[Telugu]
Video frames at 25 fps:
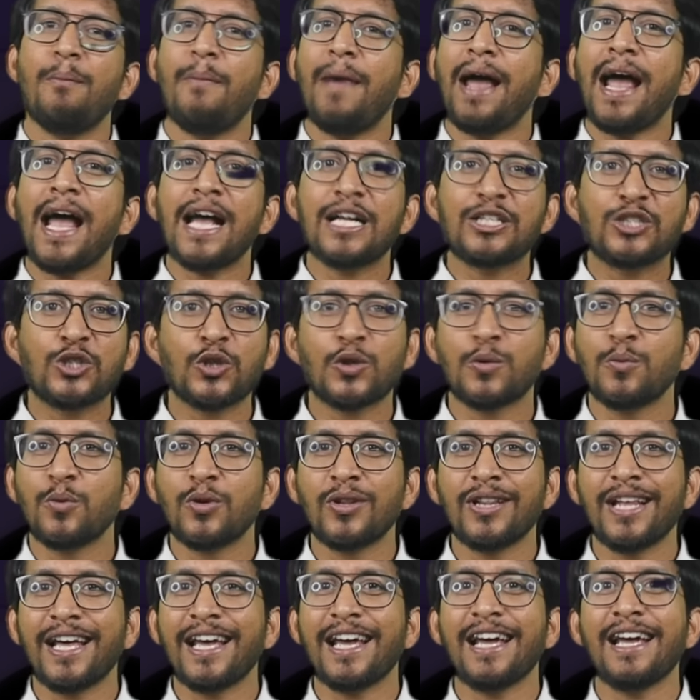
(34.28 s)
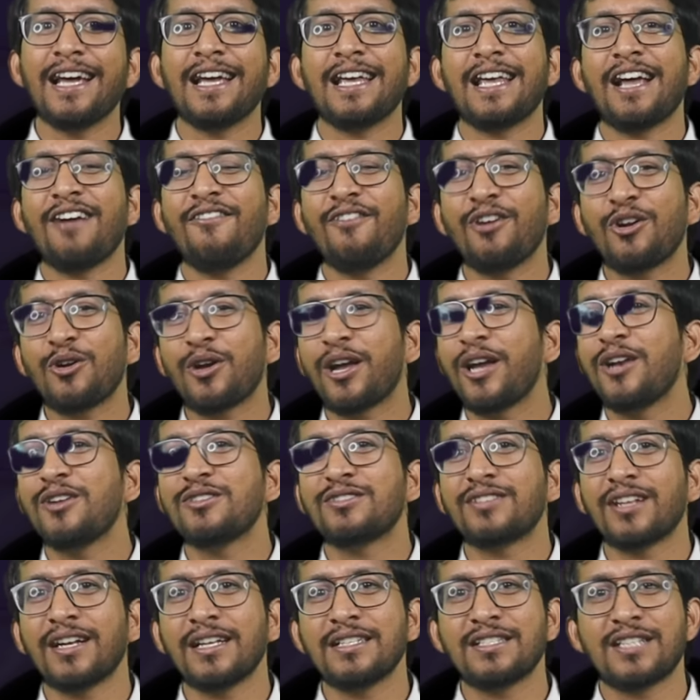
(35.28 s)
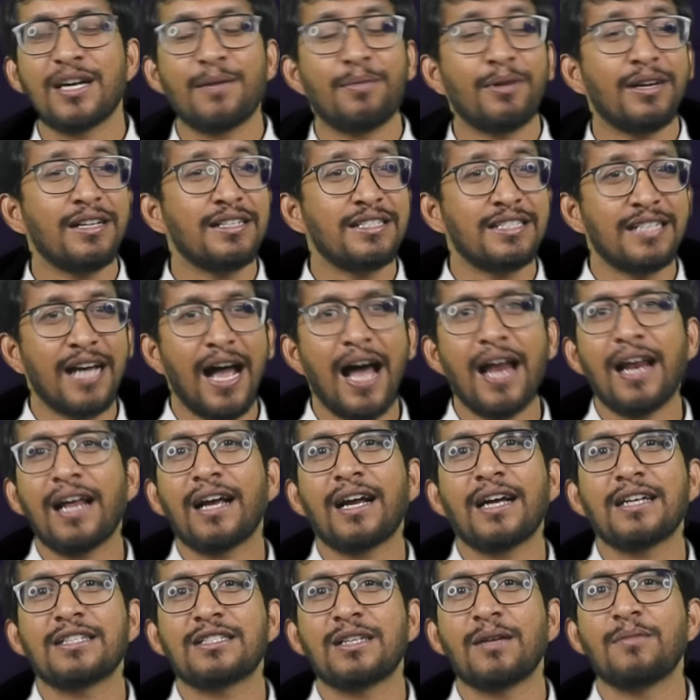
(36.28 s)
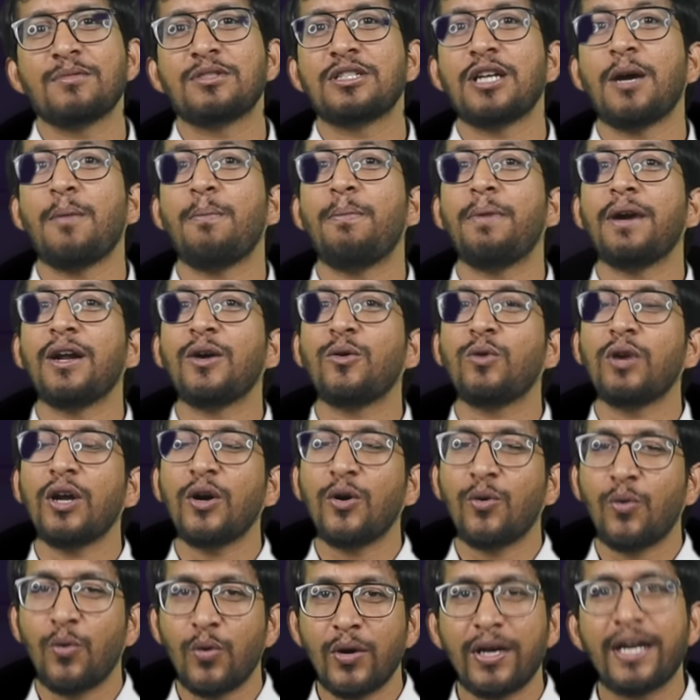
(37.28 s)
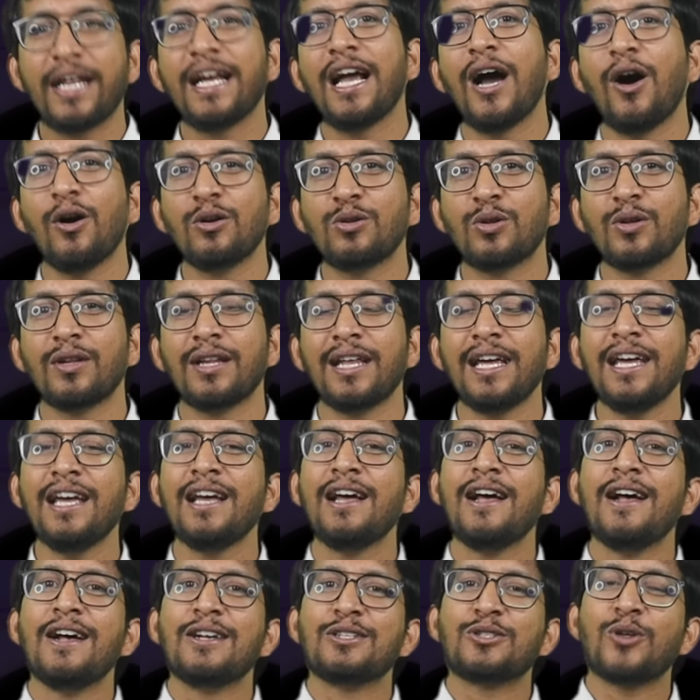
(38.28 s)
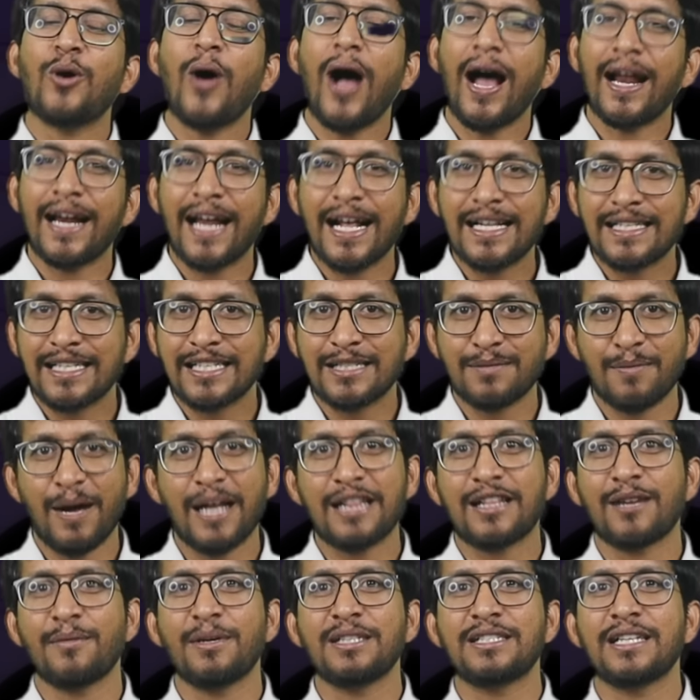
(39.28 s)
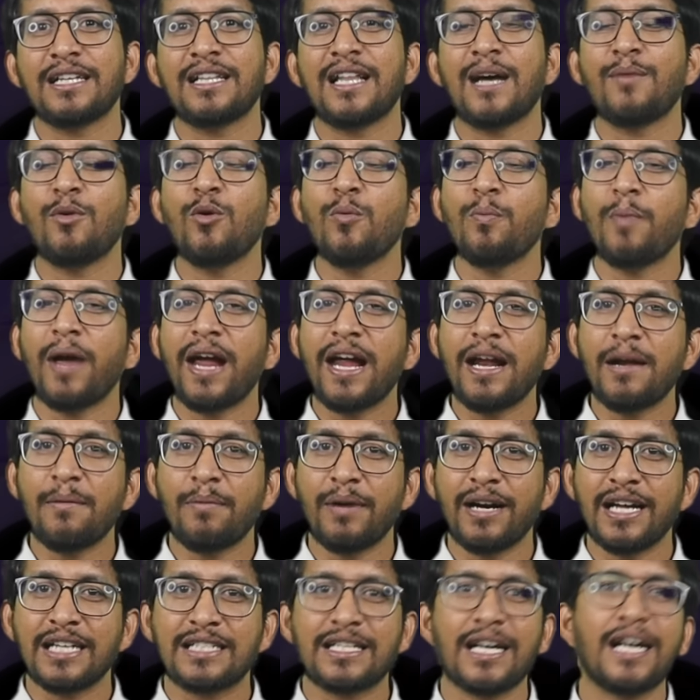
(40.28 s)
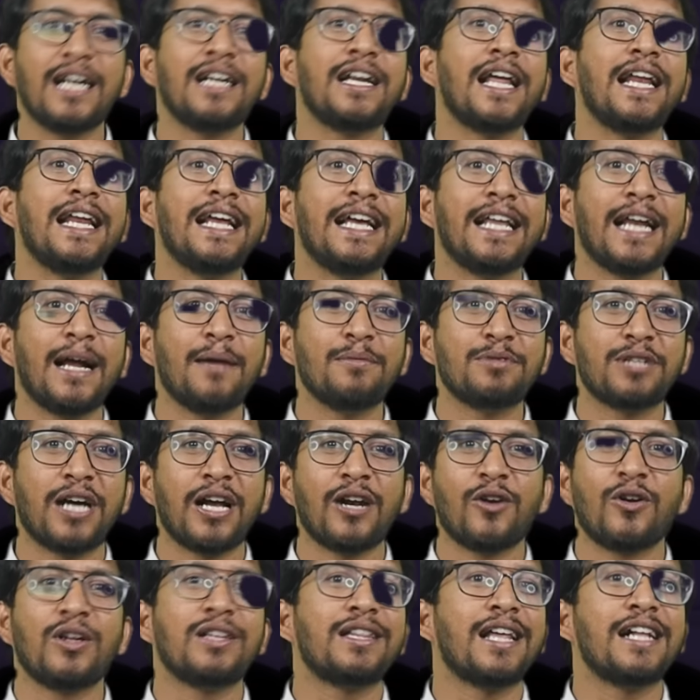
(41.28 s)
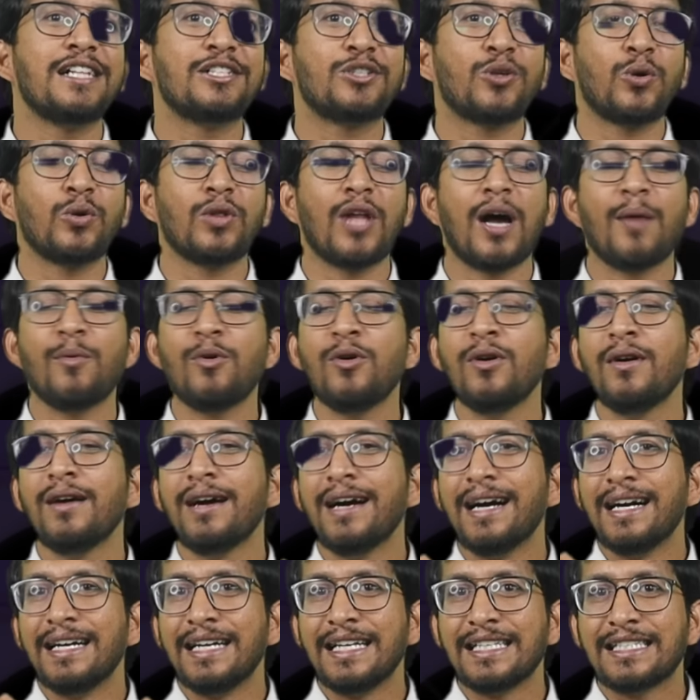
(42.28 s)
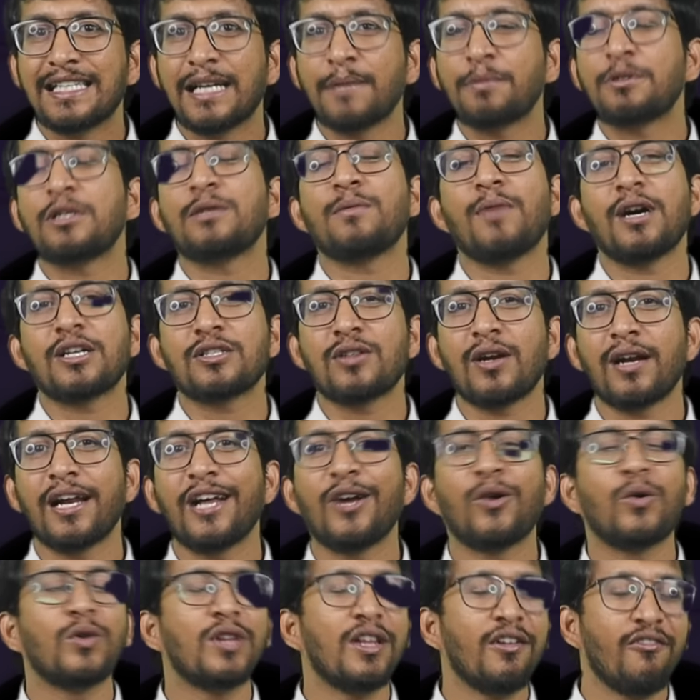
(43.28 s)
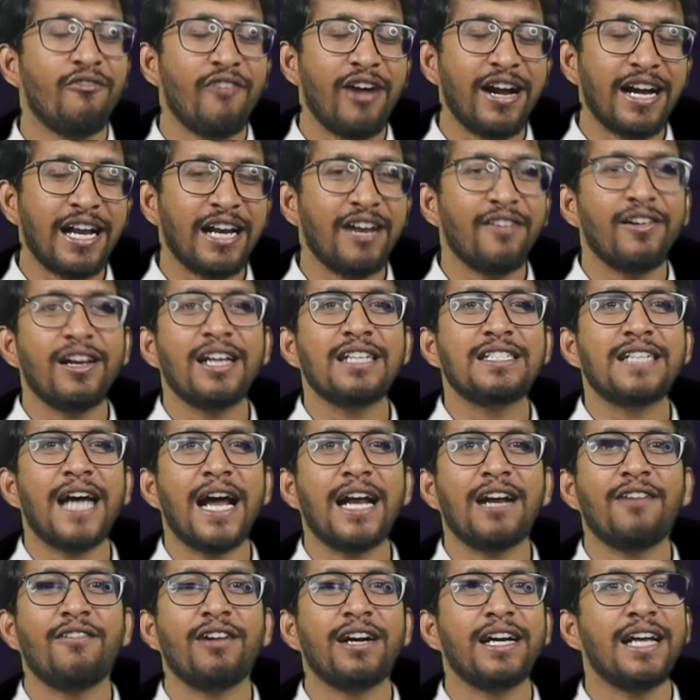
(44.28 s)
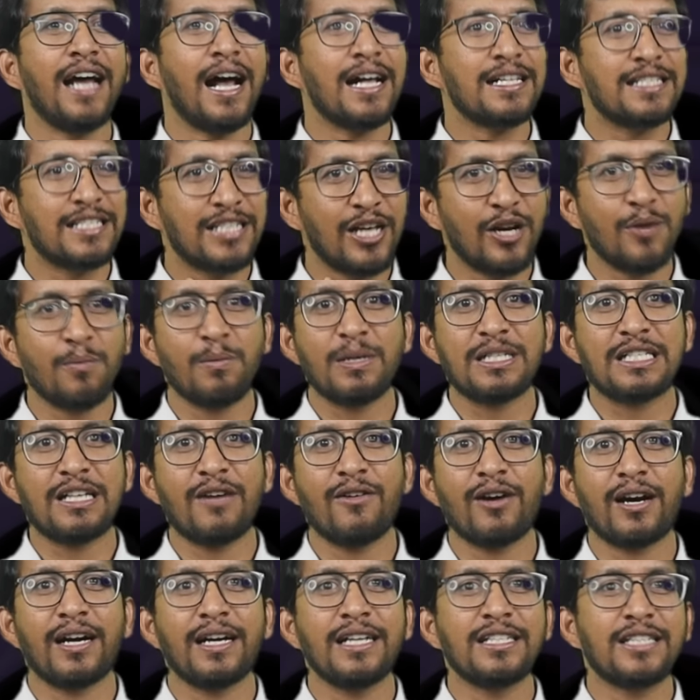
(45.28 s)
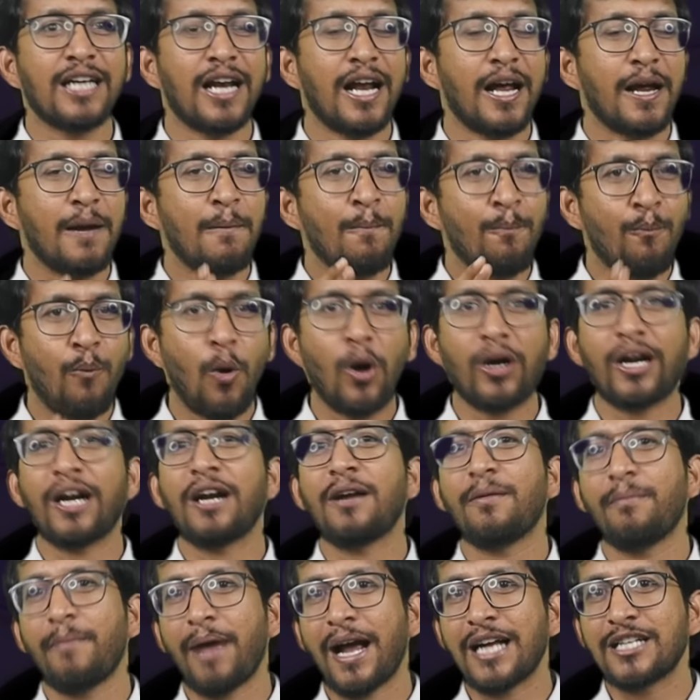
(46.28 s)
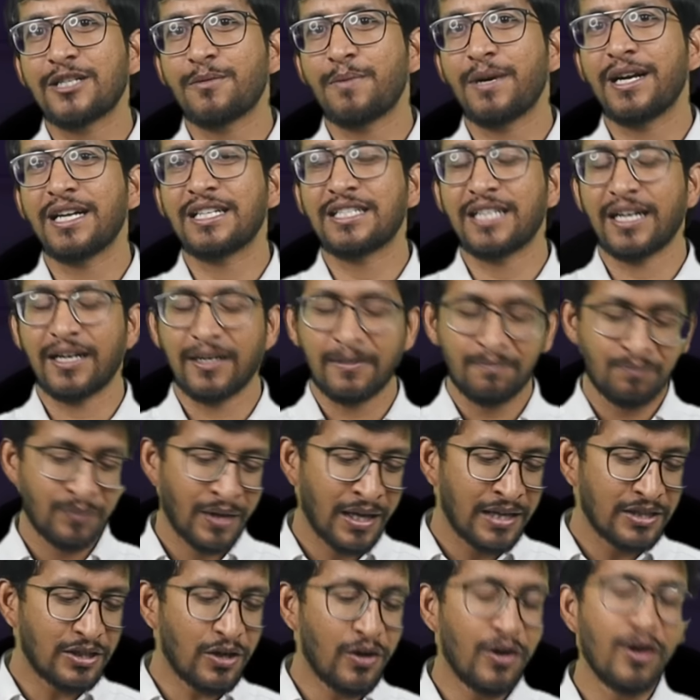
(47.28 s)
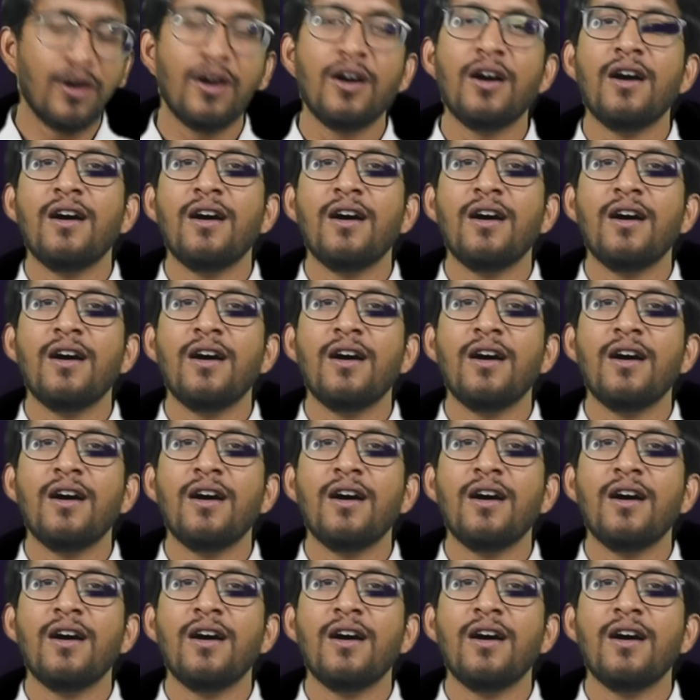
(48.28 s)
మ్యాచ్కు ముందే ఎవరు గెలుస్తారని చెప్పడం చాలా కష్టం చెప్పడం కూడా గుడ్డిగా అవుతుంది సో అనాలిసిస్ మాత్రమే చేద్దాము మెయిన్ ప్రిడిక్షన్ని టెలిగ్రామ్ ఛానల్లోనే తెలుసుకుందాము డిస్క్రిప్షన్ బాక్స్లో లింక్ ఉంది వెంటనే వెళ్ళి జాయిన్ అవ్వండి అస్సలు మిస్ అవ్వకండి చాలా ఇంపార్టెంట్ మ్యాచ్ ప్రిడిక్షన్ సో